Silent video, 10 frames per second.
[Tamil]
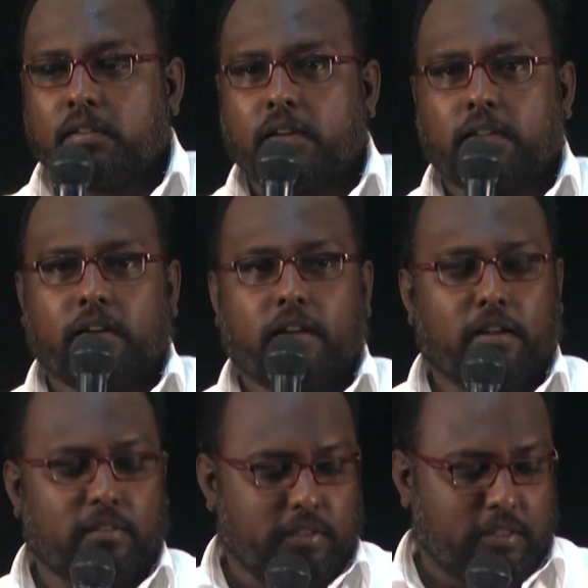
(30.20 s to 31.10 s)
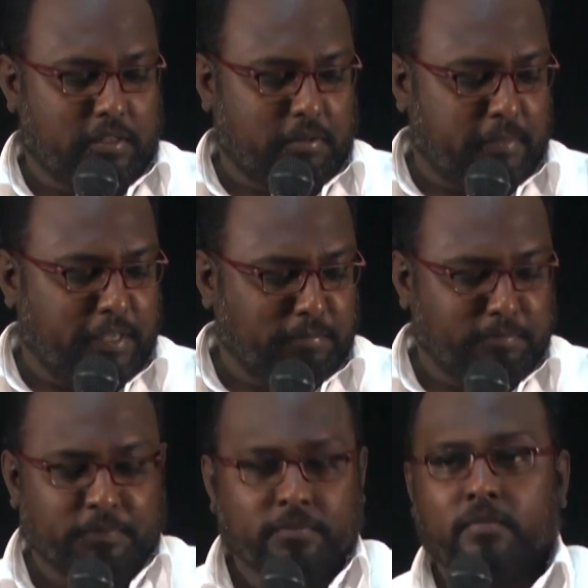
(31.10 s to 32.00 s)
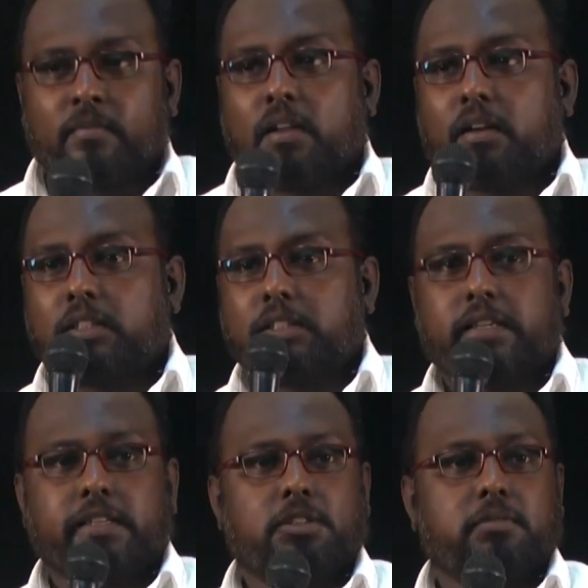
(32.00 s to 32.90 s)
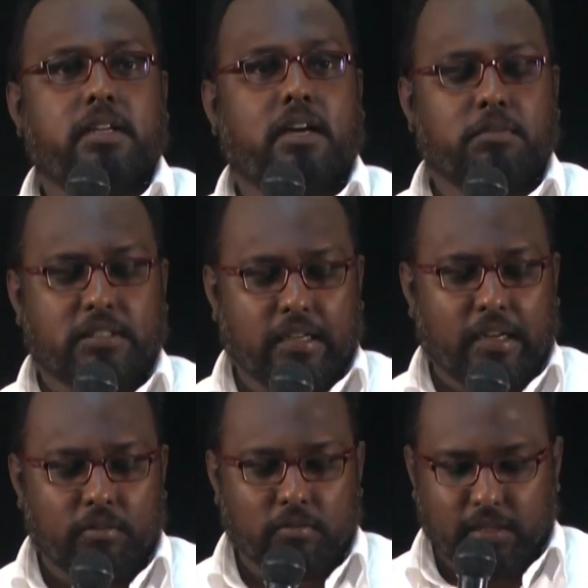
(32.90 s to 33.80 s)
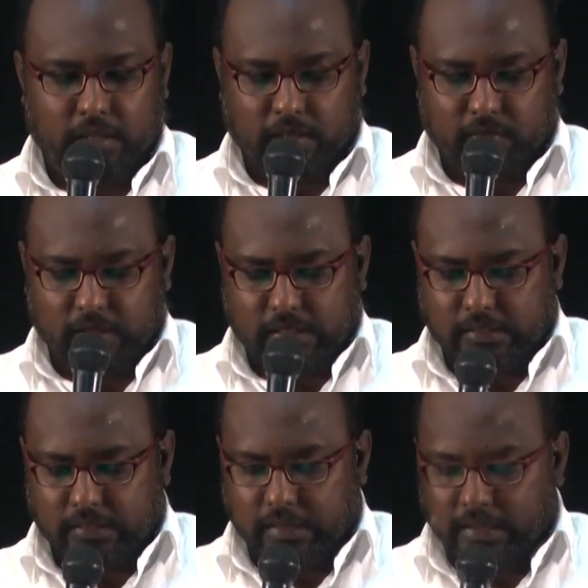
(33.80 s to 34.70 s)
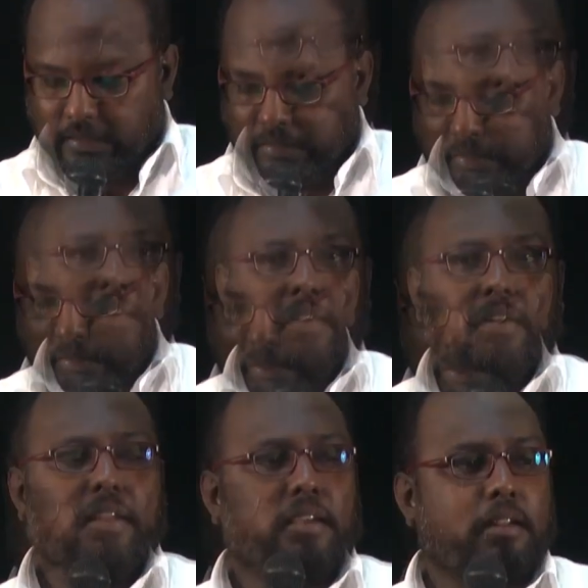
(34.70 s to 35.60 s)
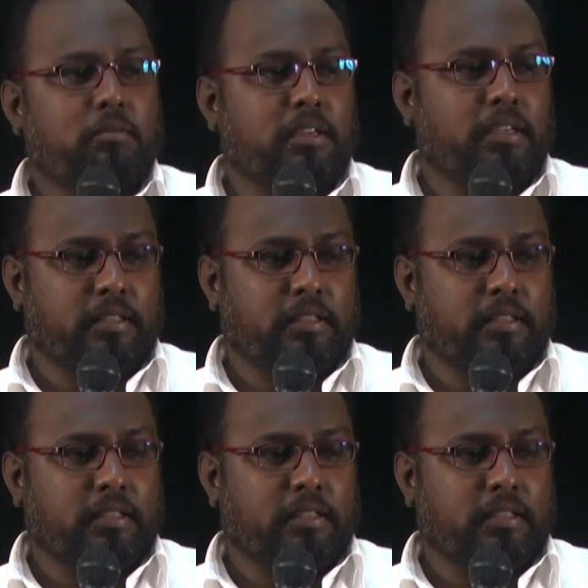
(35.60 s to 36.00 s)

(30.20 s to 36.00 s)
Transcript: கத்த நல்லவர் அம்மேன் ரட்சகர் இயேசுவின் நாமத்தினாலே உங்களை நான் வாழ்த்துகிறேன் இன்றைக்கு நம்ம